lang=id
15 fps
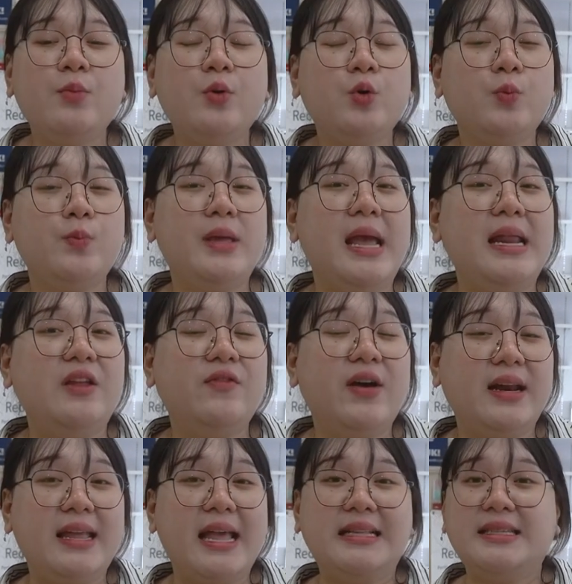rupiah di
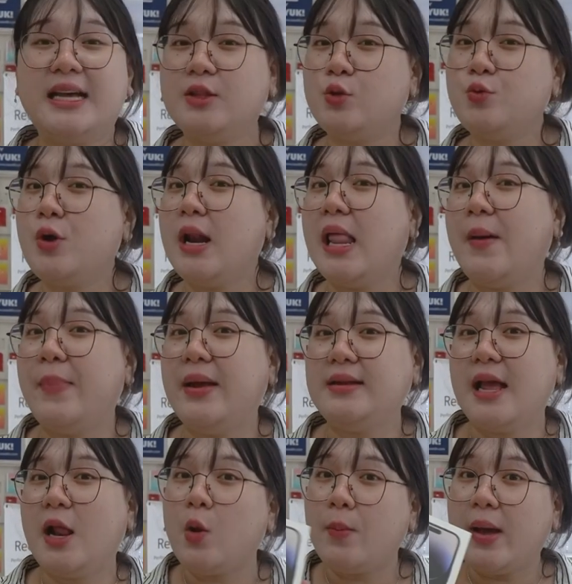varian
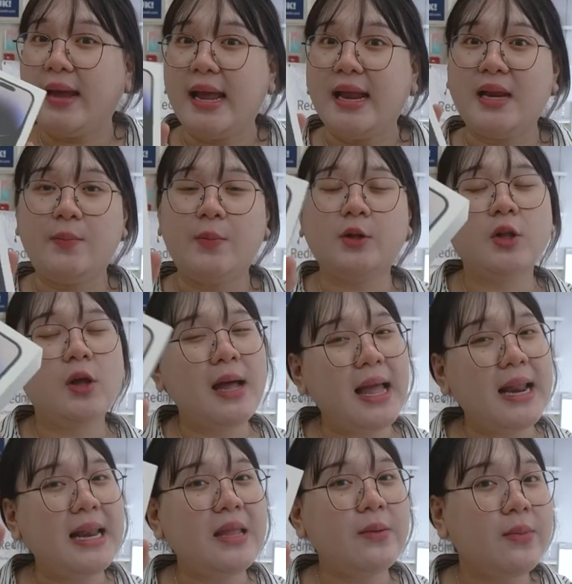128 nya lumayan nih
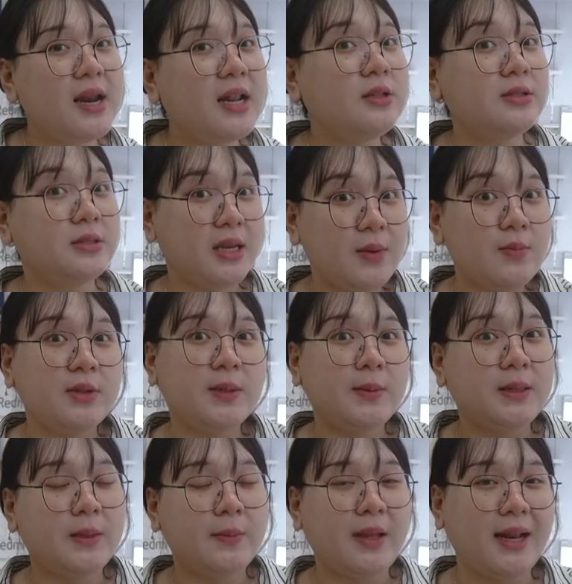potongan 500 ribu
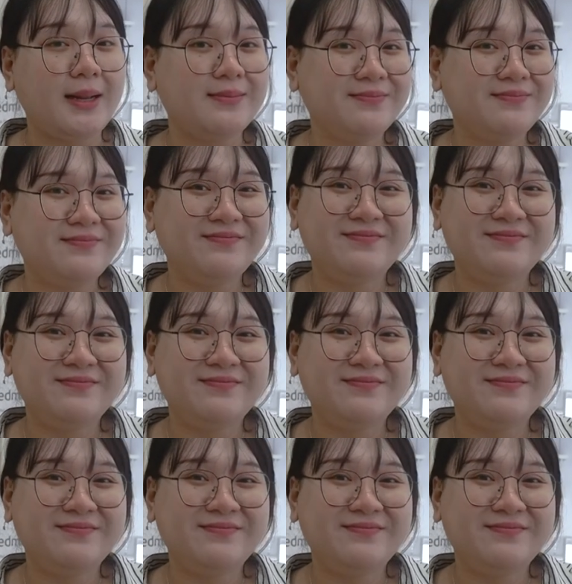teman-teman.